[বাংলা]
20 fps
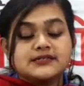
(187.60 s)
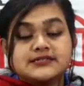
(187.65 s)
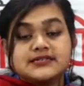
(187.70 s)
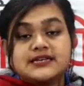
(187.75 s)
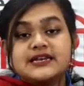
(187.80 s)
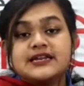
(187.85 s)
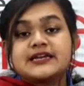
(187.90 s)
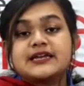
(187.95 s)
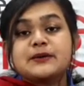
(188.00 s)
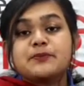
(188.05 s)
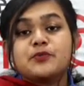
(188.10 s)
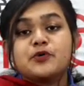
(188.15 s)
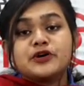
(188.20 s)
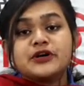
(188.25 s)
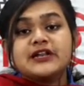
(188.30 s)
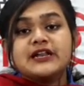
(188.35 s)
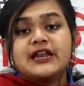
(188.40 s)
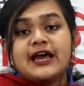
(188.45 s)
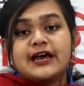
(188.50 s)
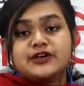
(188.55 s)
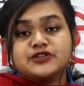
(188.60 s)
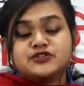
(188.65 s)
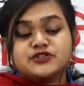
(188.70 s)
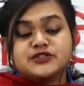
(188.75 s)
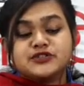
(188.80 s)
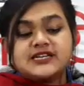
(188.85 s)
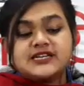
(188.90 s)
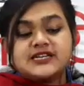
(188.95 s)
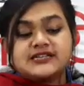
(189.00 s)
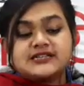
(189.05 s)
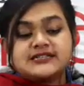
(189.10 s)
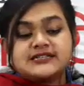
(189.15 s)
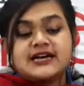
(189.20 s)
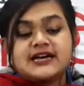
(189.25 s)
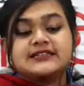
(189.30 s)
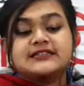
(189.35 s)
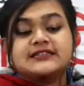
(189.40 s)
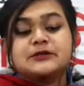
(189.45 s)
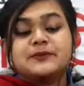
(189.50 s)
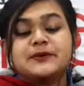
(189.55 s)
সিলেটে বর্ণিল আয়োজনে
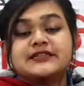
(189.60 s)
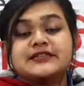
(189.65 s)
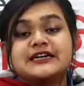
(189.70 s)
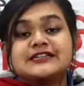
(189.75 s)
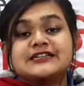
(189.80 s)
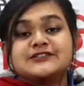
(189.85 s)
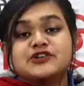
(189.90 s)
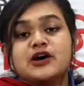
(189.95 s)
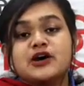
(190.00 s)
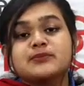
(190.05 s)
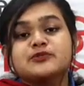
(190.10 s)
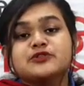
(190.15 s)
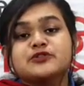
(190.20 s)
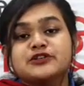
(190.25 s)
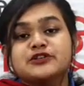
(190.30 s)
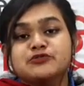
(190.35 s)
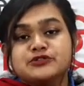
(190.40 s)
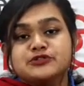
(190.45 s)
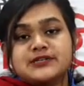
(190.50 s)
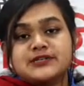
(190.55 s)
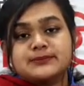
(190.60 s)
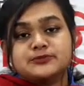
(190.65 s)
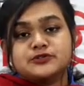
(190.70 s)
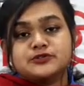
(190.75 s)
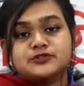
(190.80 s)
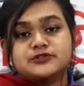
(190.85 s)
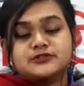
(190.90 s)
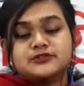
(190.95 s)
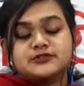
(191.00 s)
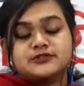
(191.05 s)
জাতির পিতার জন্মদিন উদযাপন